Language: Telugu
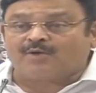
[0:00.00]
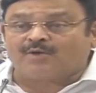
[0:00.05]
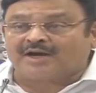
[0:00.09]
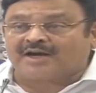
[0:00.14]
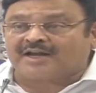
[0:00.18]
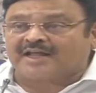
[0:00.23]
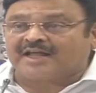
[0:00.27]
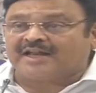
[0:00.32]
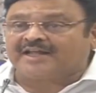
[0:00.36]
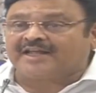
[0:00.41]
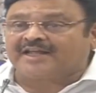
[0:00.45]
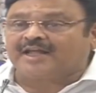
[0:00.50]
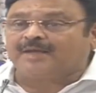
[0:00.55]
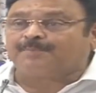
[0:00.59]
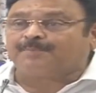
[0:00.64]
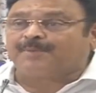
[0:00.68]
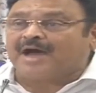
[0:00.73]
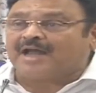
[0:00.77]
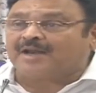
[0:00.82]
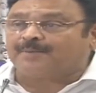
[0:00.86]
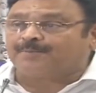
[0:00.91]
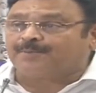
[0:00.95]
ఉండడానికి
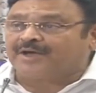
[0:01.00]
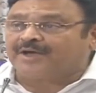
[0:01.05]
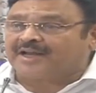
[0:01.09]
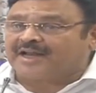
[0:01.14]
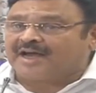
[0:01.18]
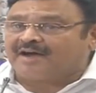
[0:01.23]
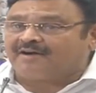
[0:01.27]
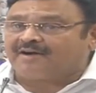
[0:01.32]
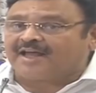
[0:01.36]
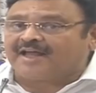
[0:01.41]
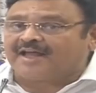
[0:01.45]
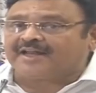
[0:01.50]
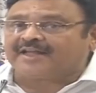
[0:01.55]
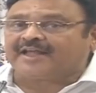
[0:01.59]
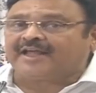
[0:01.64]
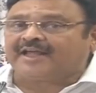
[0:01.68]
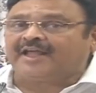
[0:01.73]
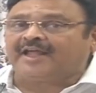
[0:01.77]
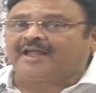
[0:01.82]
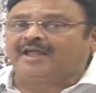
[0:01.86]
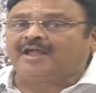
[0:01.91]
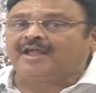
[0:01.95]
పారిపోయి రావడానికి